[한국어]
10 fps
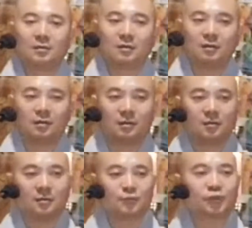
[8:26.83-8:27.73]
어,
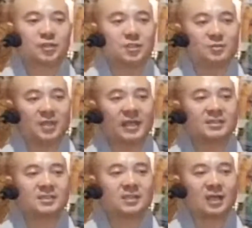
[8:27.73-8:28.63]
부처님이
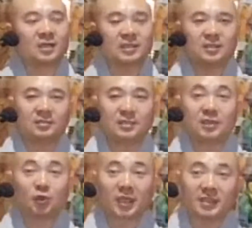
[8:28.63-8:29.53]
겐지스강
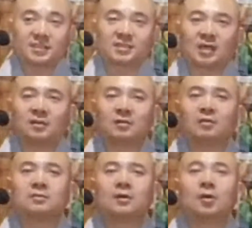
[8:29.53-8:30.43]
인도의 겐지스강을
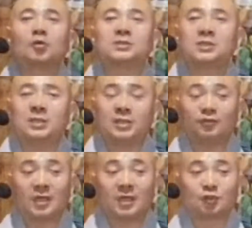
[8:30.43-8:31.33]
건너오시기
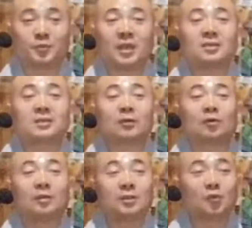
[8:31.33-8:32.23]
위해 가지고 배를
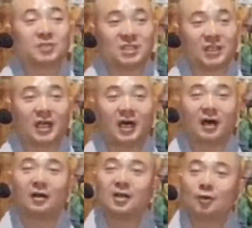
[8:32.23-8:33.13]
타고
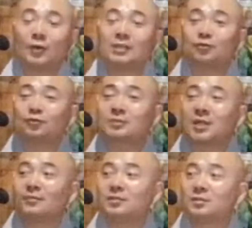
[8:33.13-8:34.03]
건너오시니까 왓주국
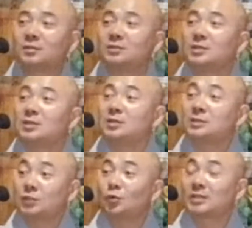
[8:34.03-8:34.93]
사람들은
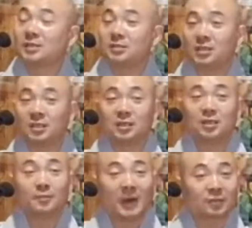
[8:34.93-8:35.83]
지도자들이
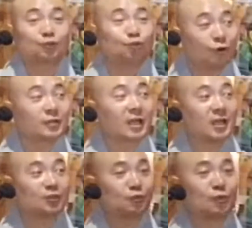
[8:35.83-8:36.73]
막
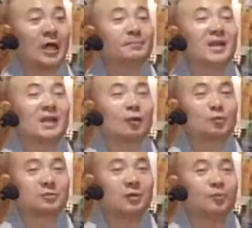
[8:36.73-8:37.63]
수영해가지고 한
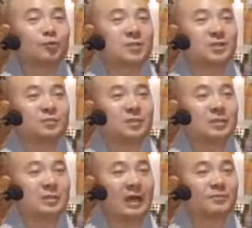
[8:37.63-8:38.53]
발이라도 더
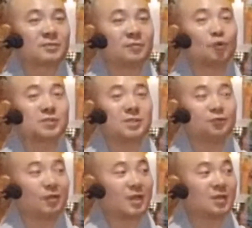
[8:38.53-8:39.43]
부처님을 앞서
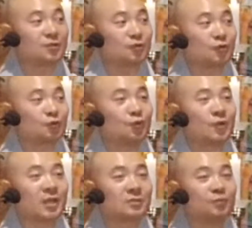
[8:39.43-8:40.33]
모시기 위해 가지고
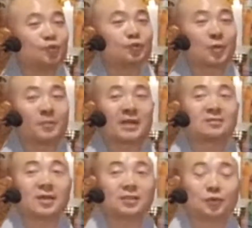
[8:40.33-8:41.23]
수영해서 물 속에
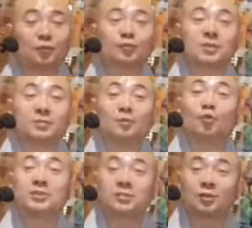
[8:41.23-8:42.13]
빠져가지고 부처님을
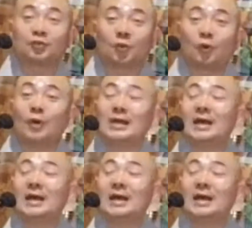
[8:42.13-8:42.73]
모실 정도로